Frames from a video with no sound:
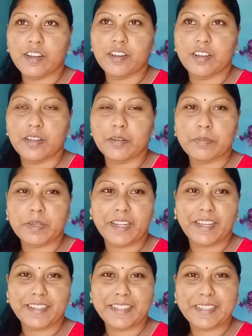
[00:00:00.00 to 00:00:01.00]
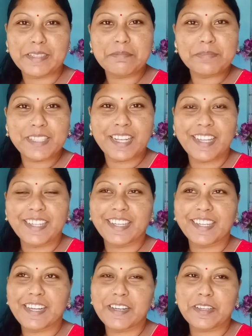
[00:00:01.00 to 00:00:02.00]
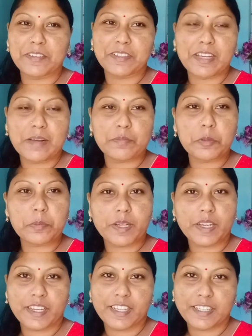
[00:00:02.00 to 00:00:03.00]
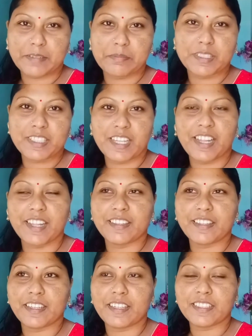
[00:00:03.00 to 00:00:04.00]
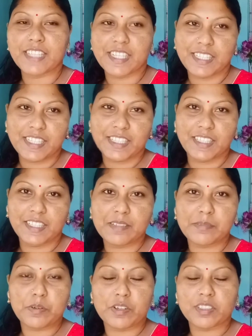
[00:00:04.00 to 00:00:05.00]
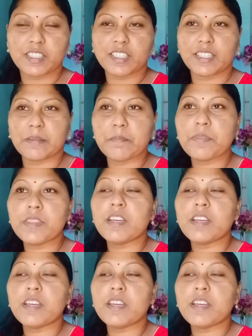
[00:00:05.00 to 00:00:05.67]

और पटाखे कम जलाइएगा क्योंकि हम तो पटाखे कम ही जलाते हैं ज़्यादा नहीं बहुत ही कम